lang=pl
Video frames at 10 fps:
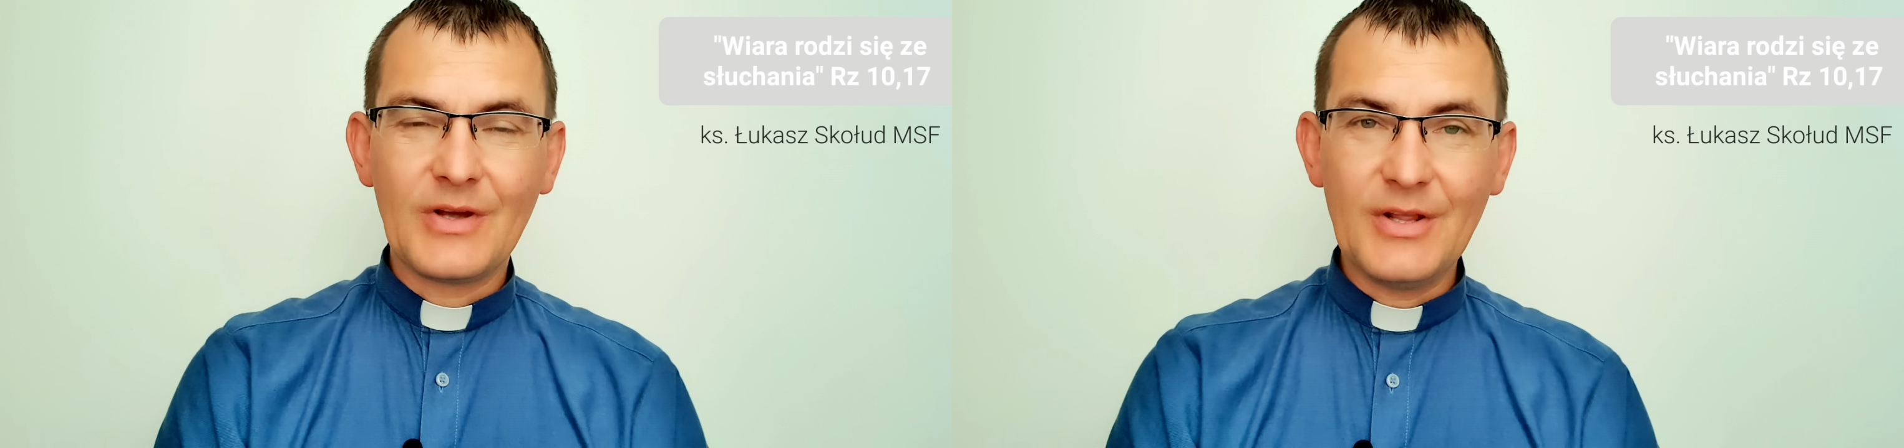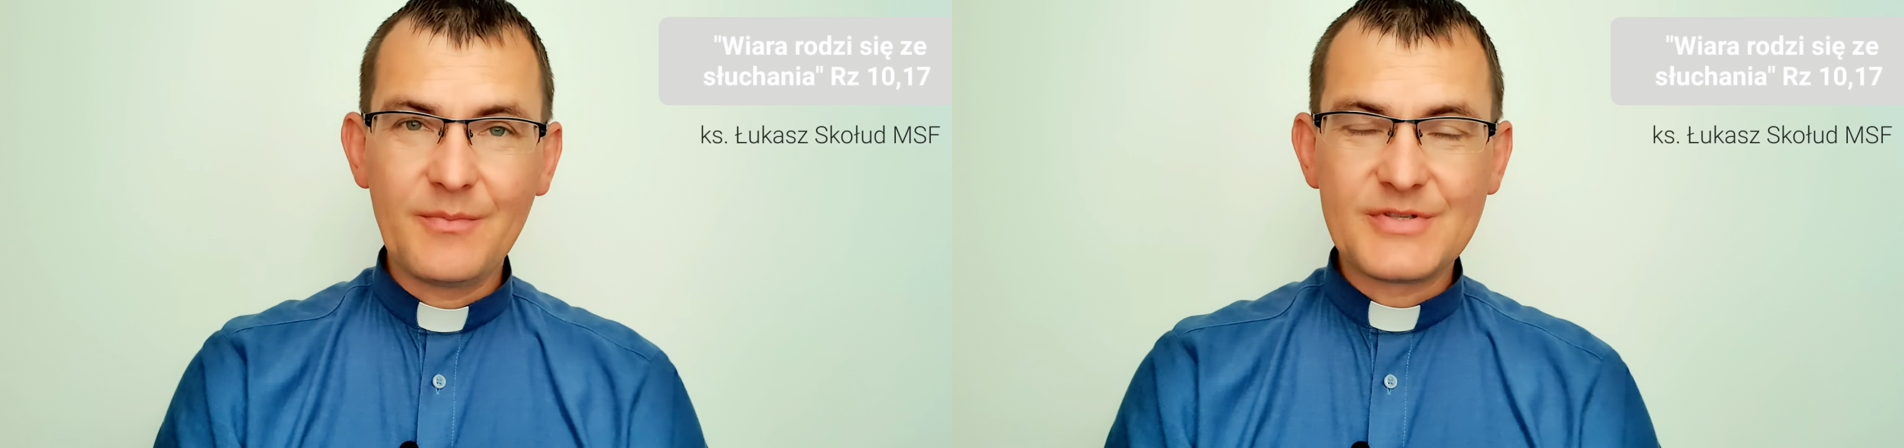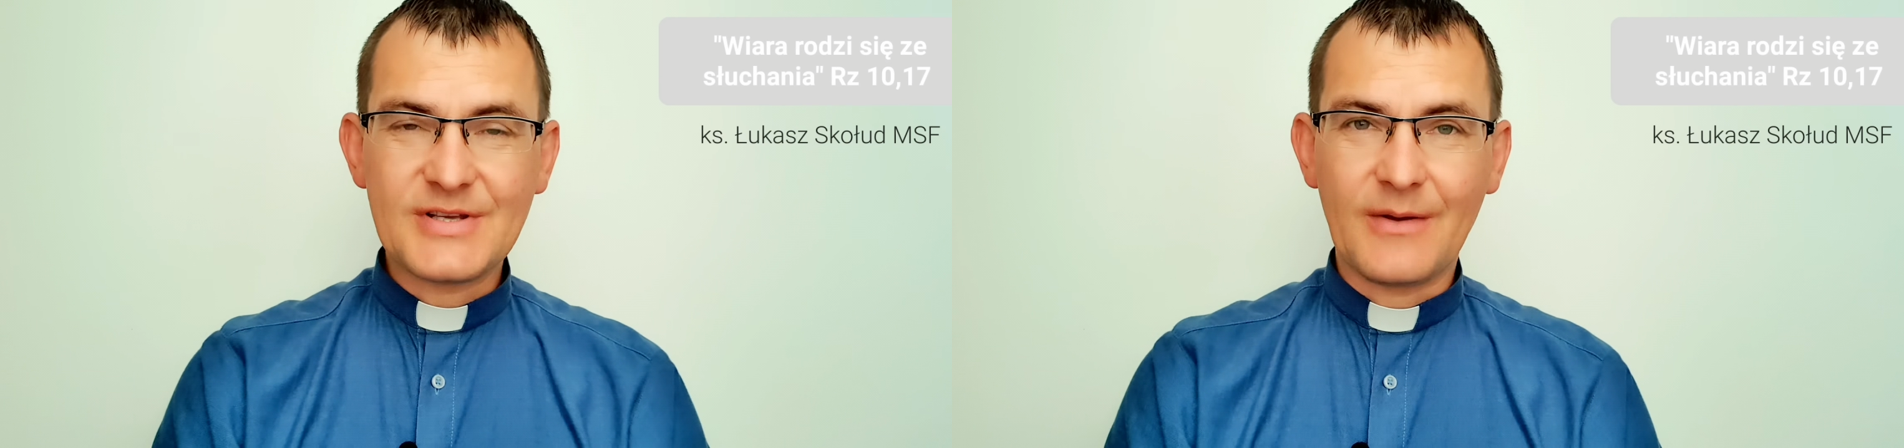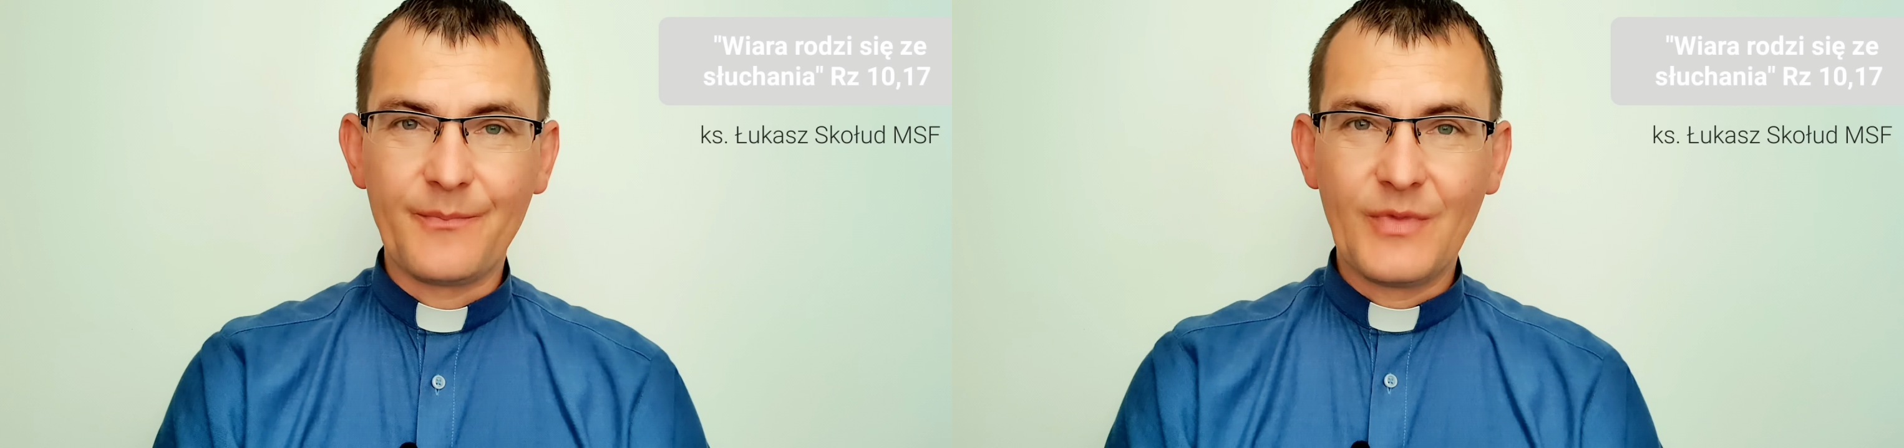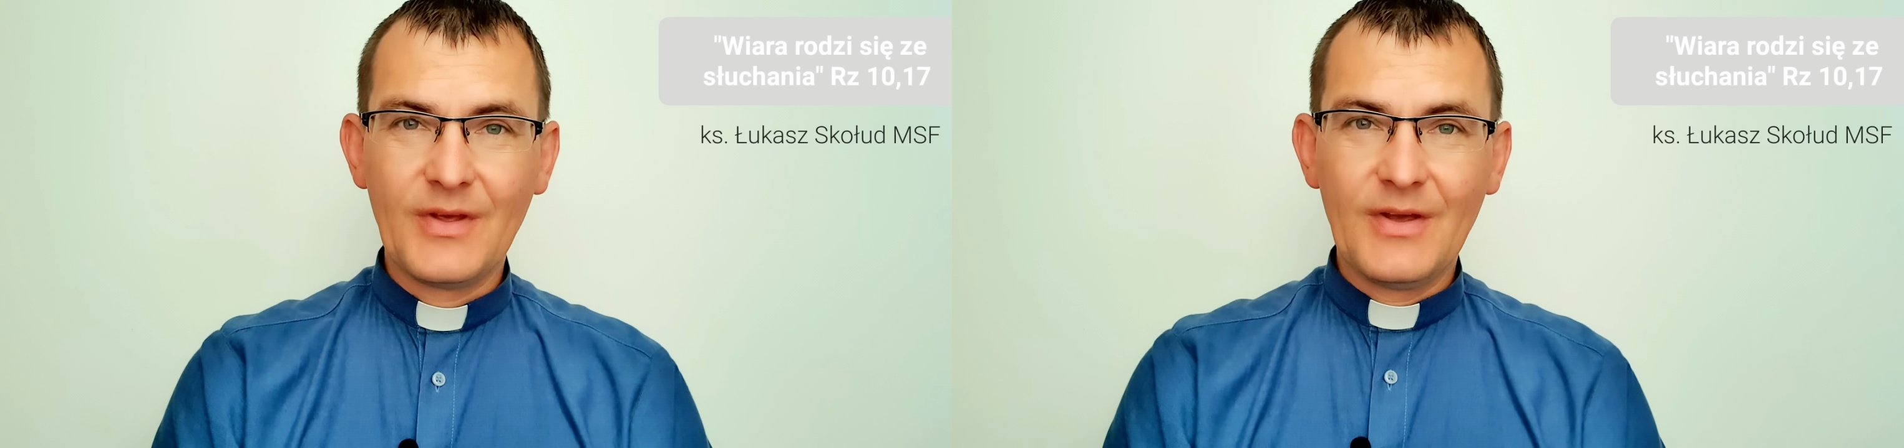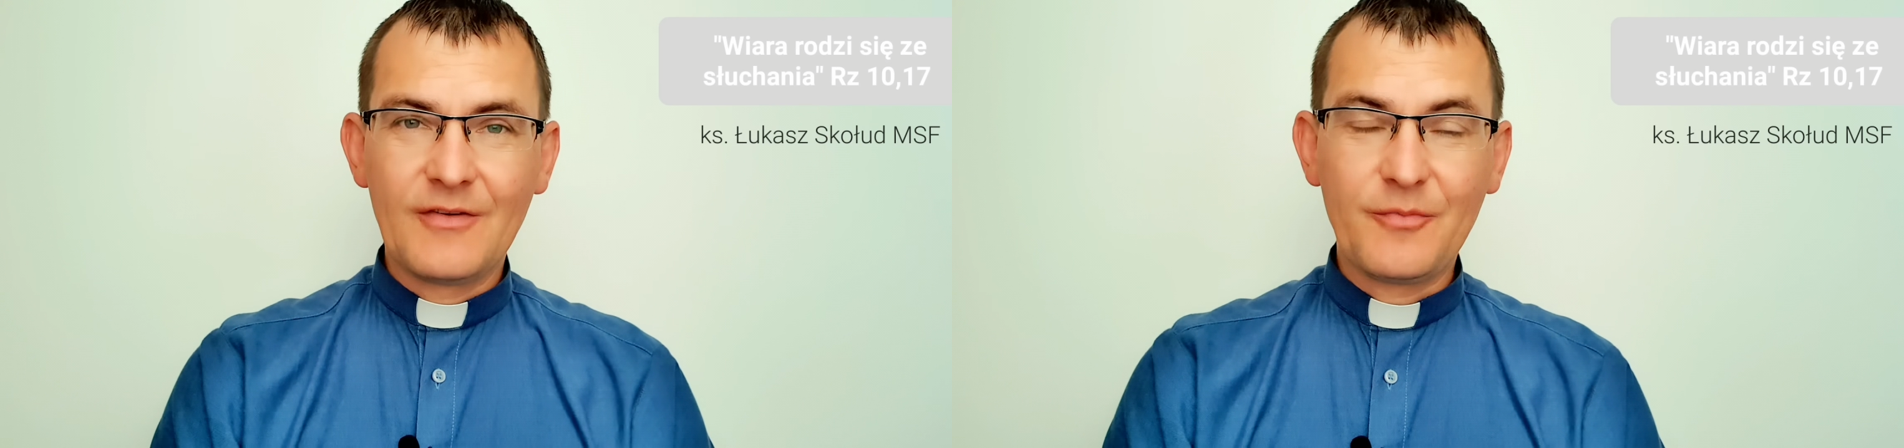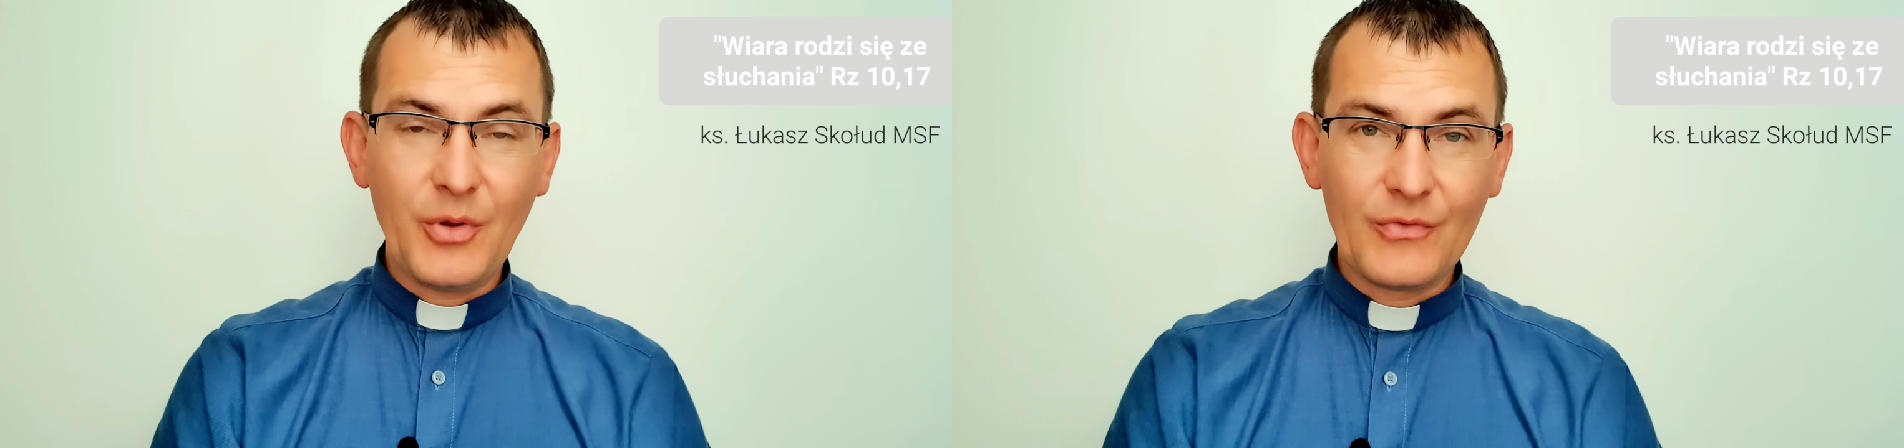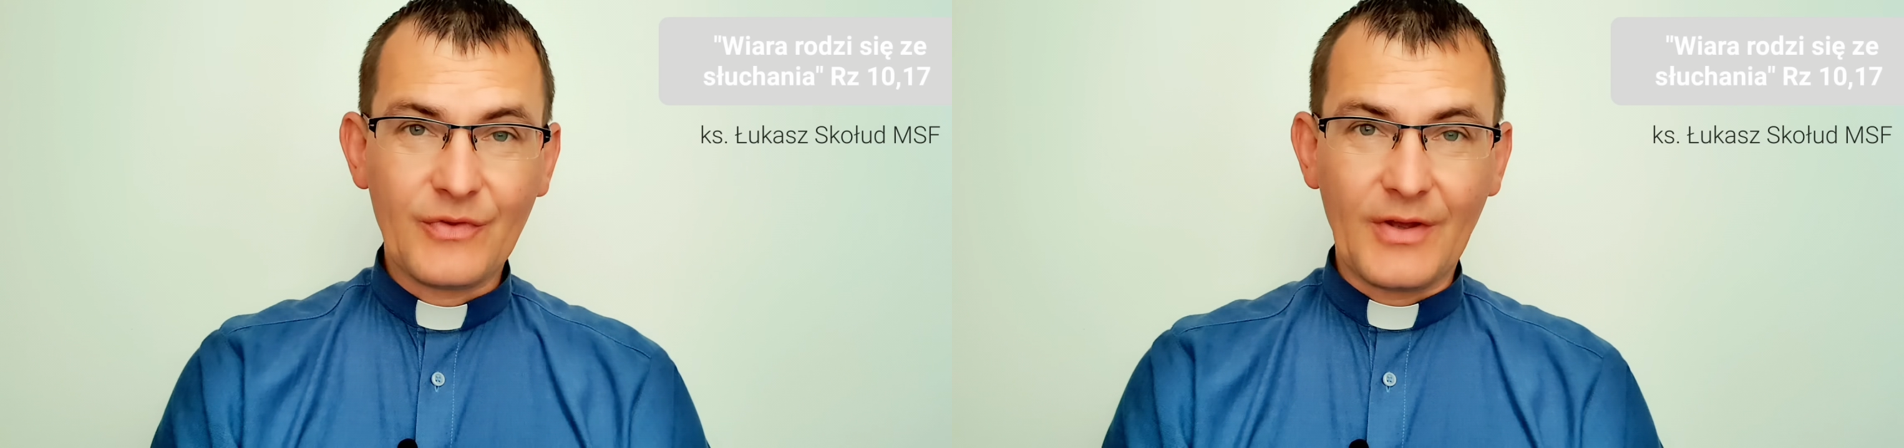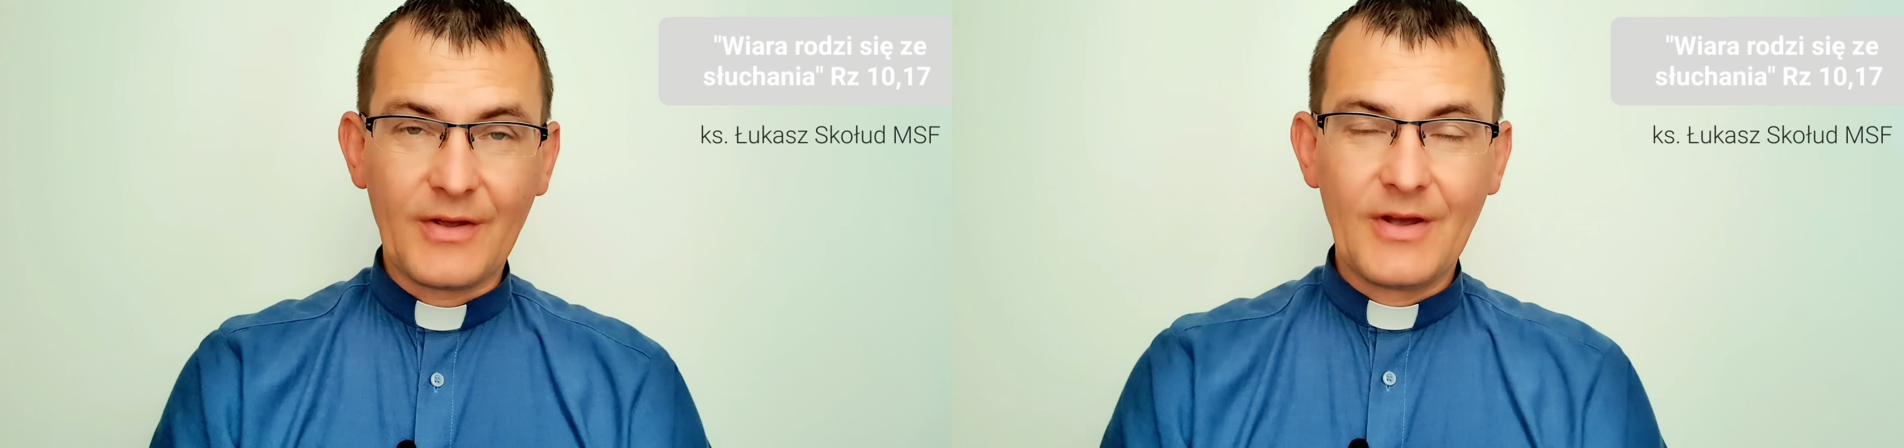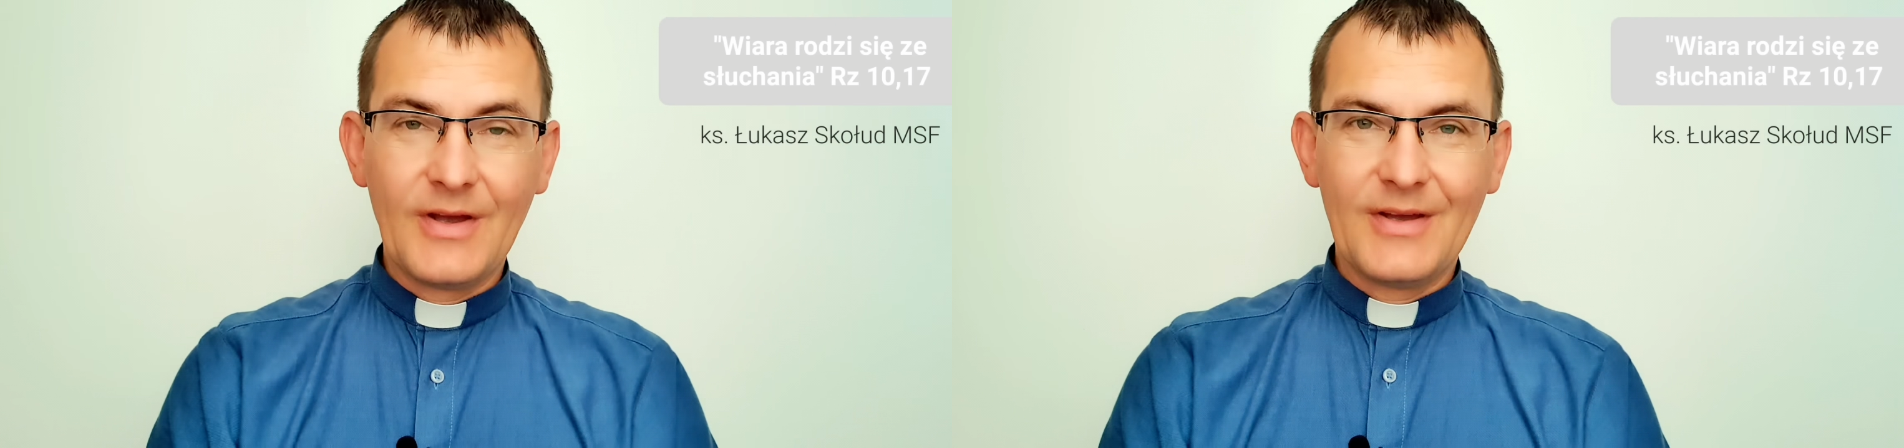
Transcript: lipca, w piątek.